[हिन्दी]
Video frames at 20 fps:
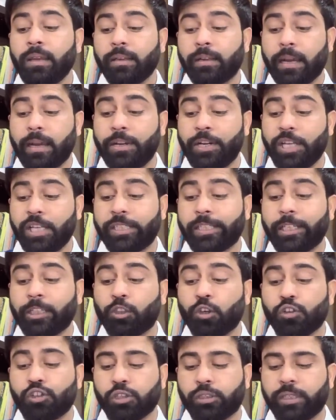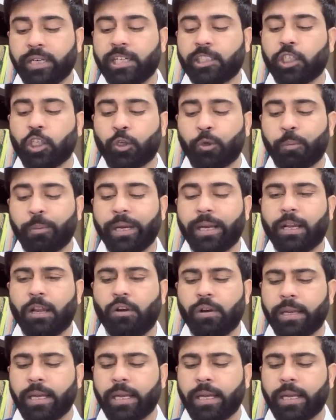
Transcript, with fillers: कि डीजल दो सौ तिरसठ का हो